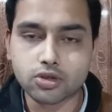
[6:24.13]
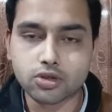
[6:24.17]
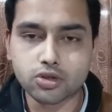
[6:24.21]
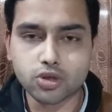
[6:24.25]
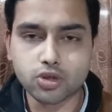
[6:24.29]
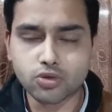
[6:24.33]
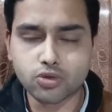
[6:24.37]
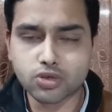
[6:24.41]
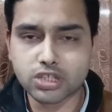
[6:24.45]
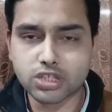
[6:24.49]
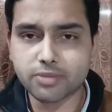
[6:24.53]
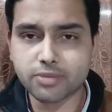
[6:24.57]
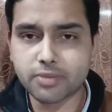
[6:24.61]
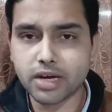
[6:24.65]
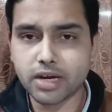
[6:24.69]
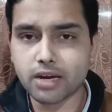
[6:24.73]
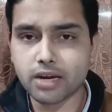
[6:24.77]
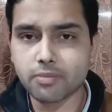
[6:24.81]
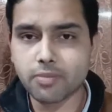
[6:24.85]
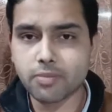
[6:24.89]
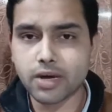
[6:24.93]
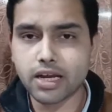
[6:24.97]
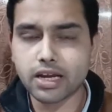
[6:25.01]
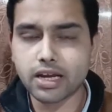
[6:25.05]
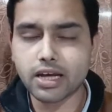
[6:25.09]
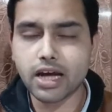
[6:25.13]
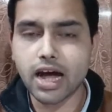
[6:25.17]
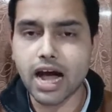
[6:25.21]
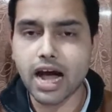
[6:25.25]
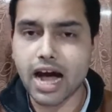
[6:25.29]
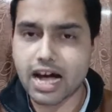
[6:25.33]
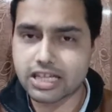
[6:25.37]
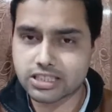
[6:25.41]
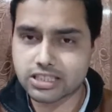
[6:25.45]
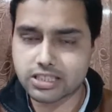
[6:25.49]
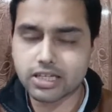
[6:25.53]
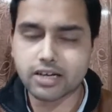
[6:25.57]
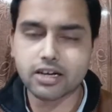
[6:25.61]
दोस्तों कुछ ही महीने पहले
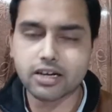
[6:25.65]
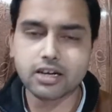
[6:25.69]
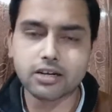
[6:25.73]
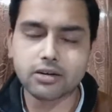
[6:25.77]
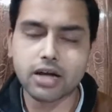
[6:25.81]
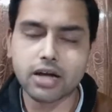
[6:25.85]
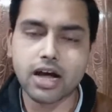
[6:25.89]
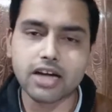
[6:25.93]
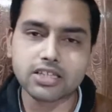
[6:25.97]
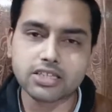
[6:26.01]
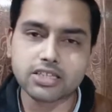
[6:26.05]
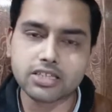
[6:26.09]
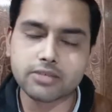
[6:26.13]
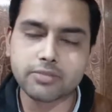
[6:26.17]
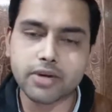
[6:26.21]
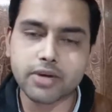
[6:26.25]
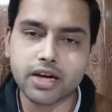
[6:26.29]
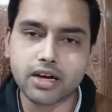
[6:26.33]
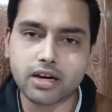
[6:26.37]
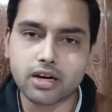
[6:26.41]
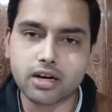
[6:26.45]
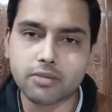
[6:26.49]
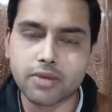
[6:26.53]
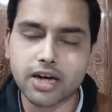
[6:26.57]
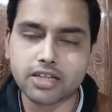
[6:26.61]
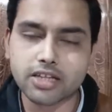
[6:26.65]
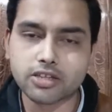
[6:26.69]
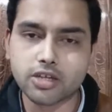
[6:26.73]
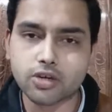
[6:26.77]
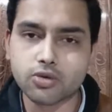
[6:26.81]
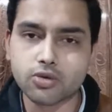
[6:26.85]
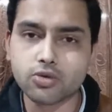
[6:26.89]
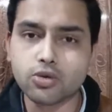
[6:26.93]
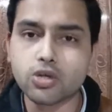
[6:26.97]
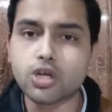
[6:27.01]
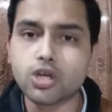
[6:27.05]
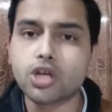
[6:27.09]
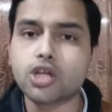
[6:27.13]
आज ही अगर आज की मैं अगर बात
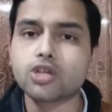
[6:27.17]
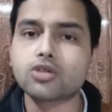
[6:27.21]
करूं